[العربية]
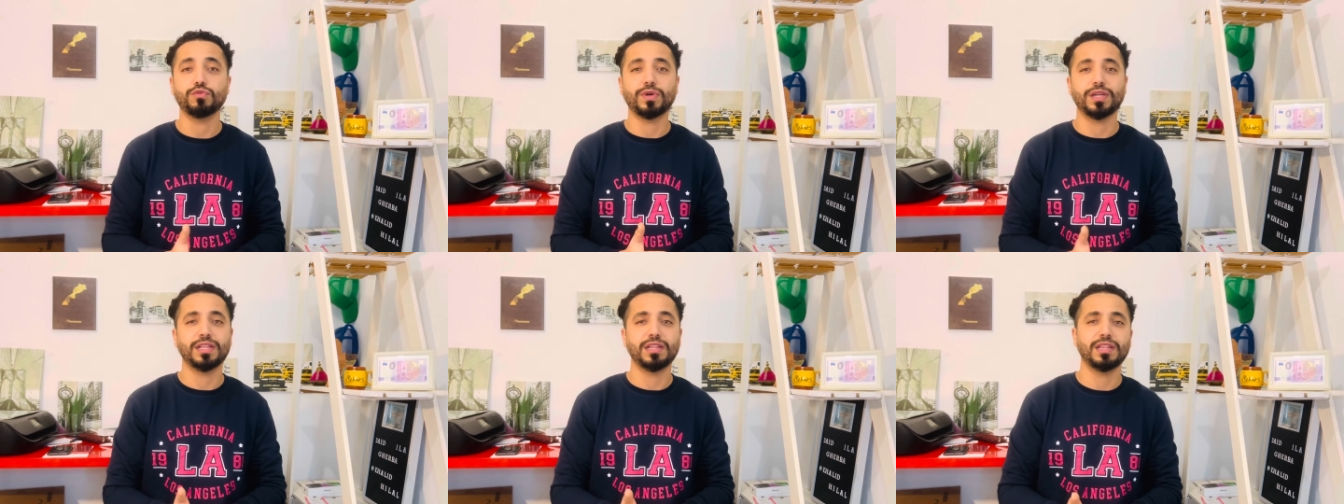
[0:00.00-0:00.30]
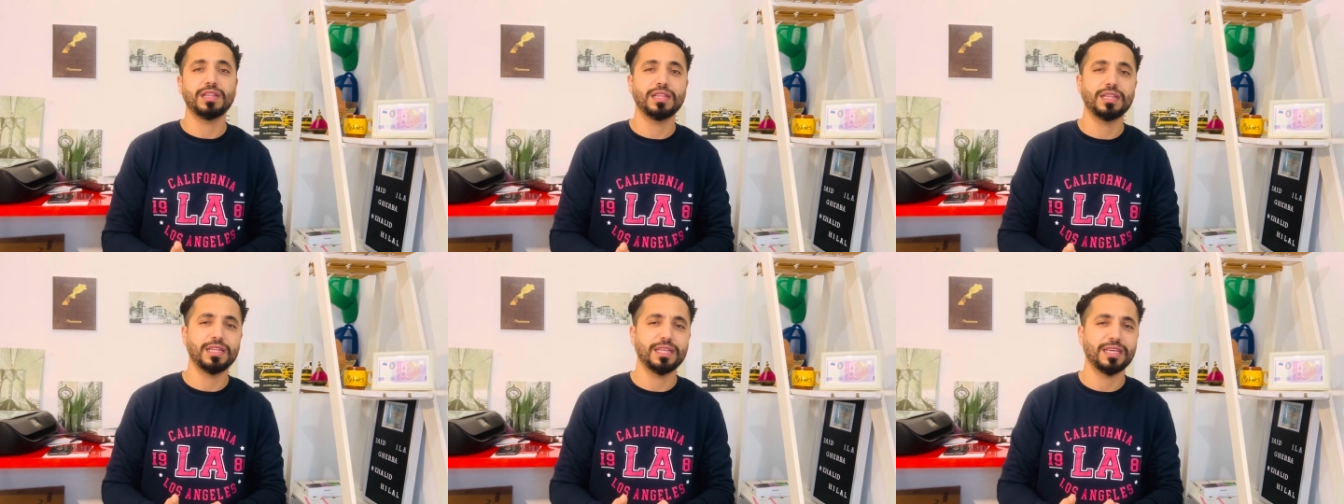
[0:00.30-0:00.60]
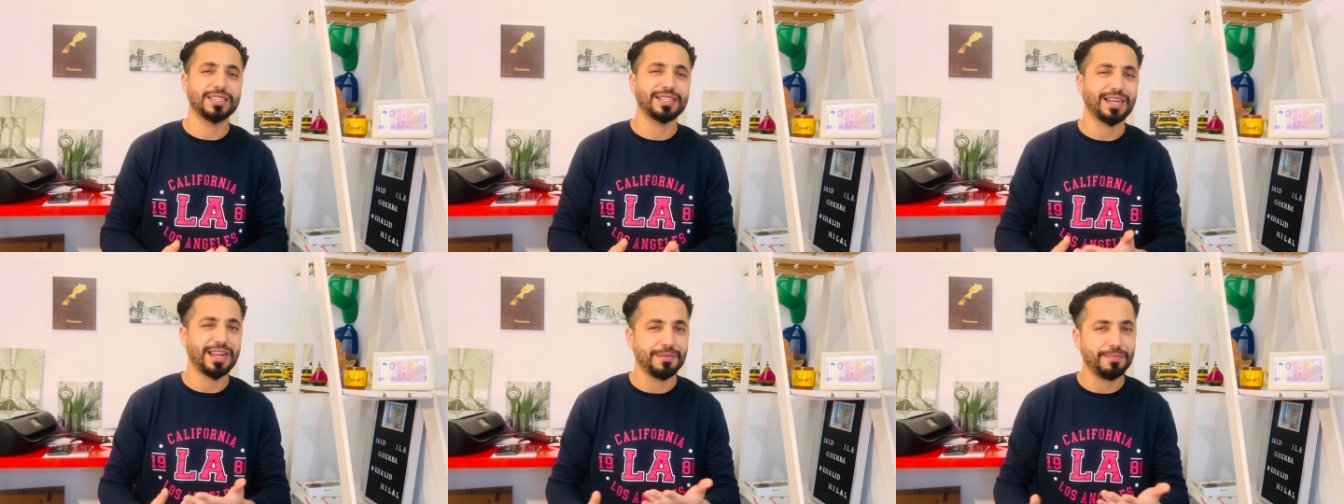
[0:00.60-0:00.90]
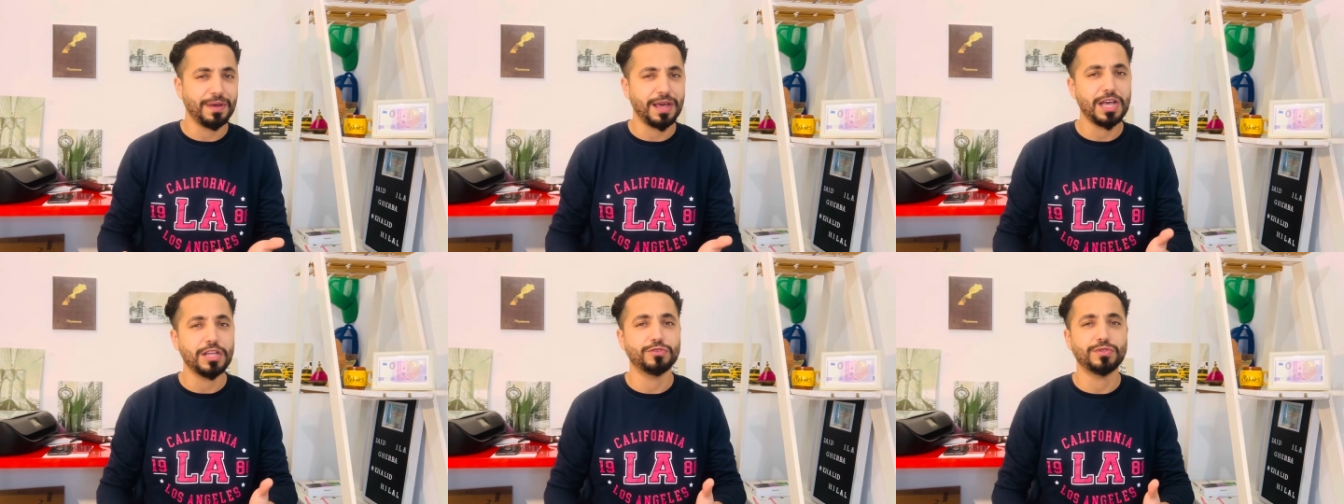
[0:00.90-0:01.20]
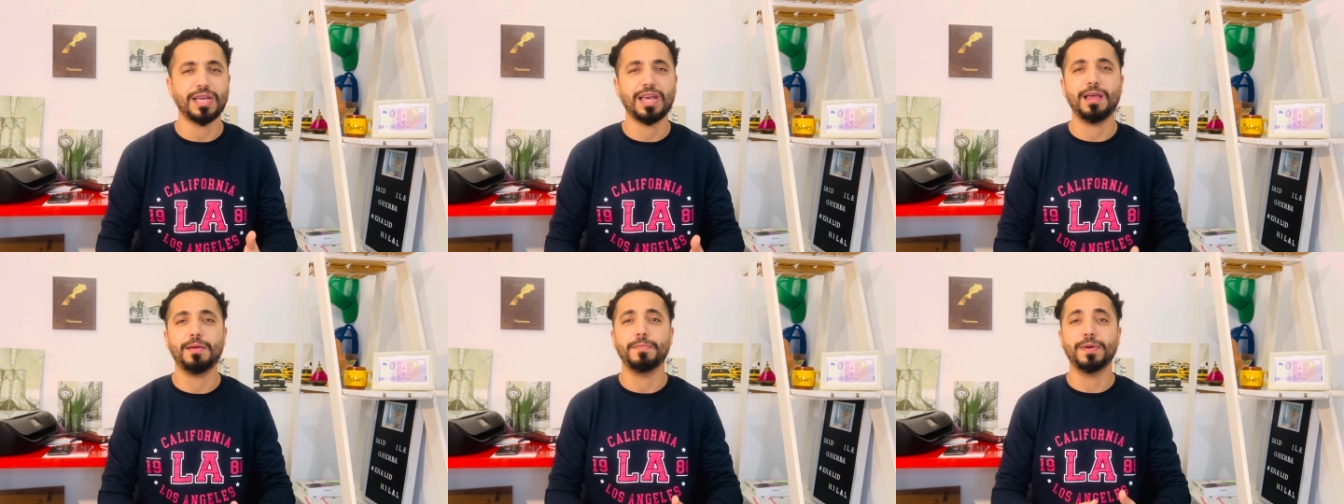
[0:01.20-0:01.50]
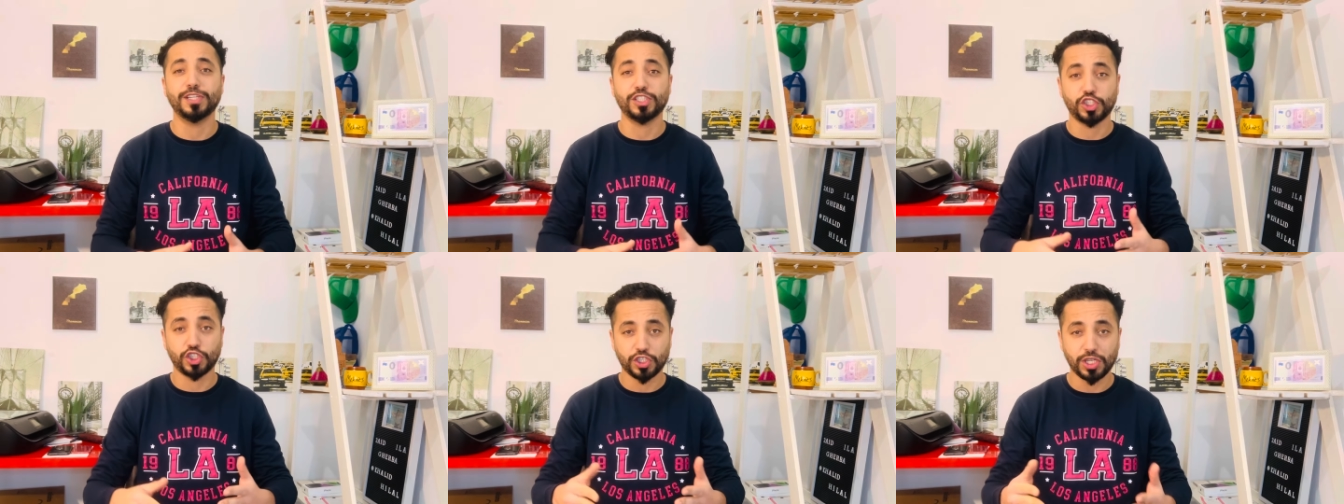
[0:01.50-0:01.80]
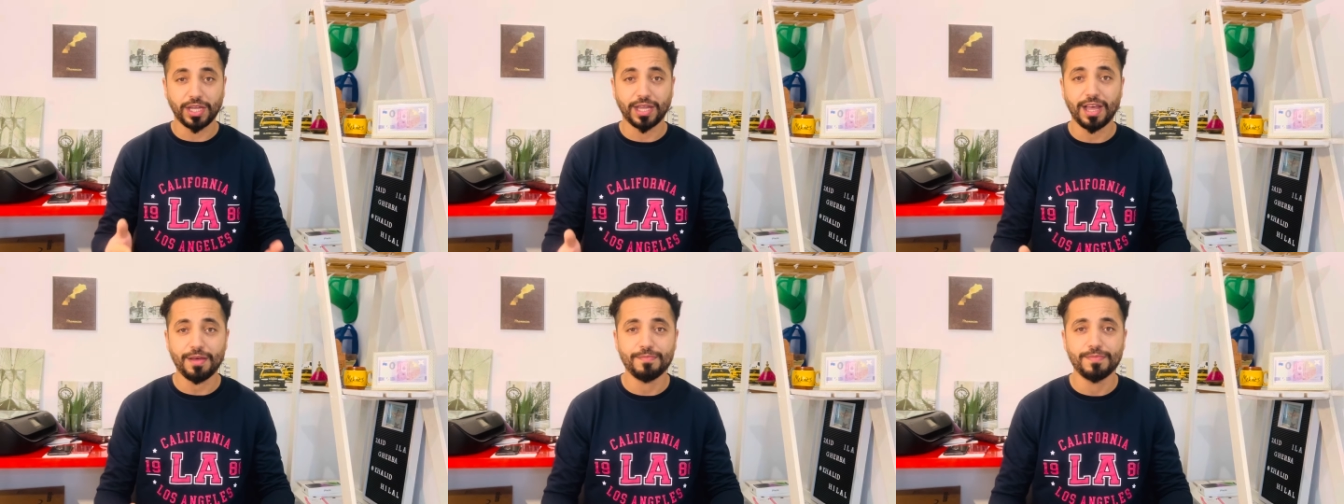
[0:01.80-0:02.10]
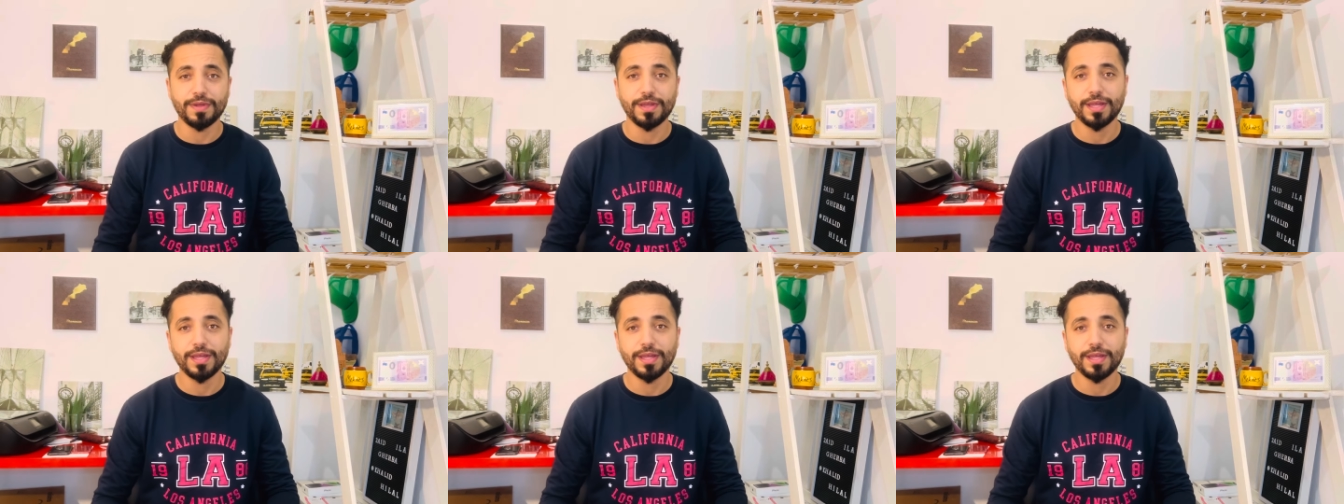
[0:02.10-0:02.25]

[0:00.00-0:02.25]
والاضرابات الاضرابات الشغب